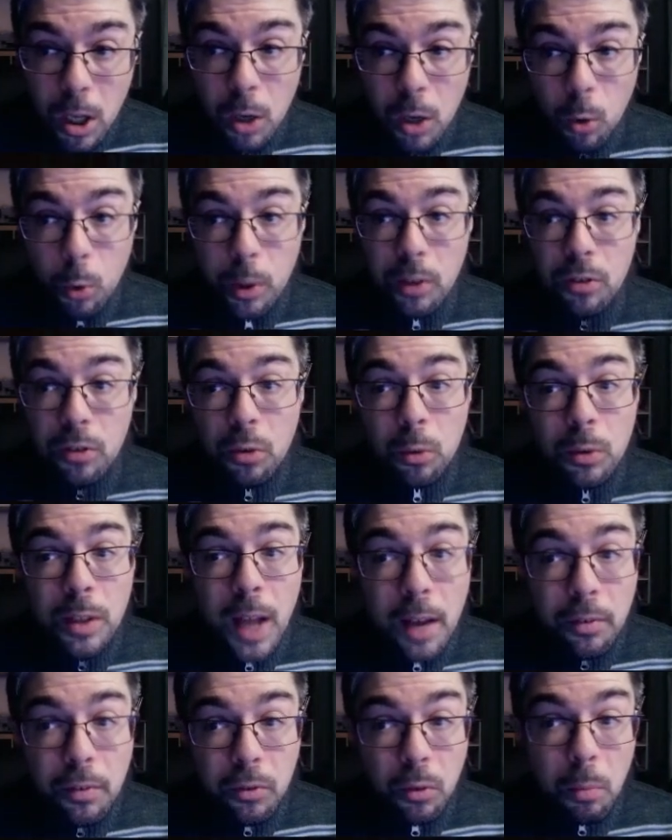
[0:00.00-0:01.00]
qui c'è un
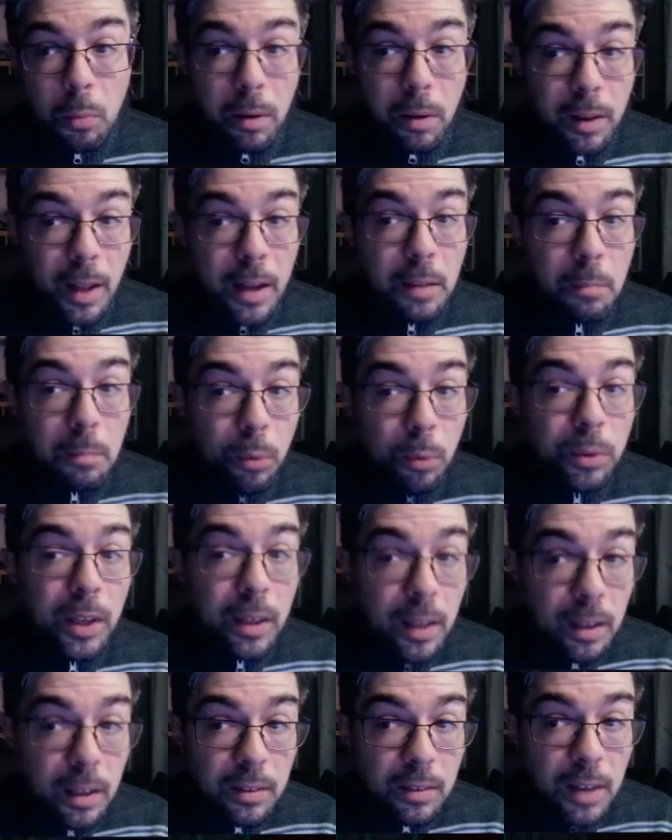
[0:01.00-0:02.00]
tasto per dare i pugni a
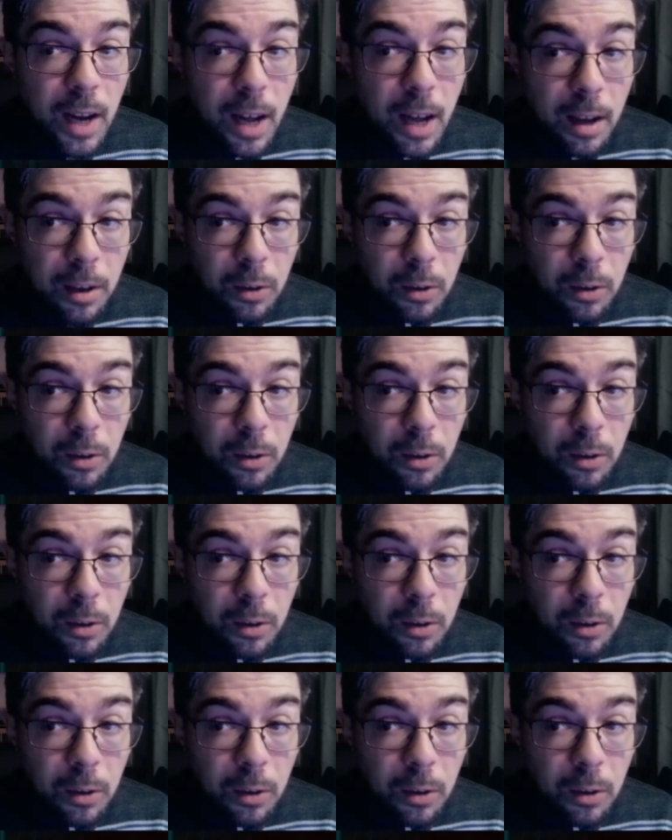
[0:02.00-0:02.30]
destra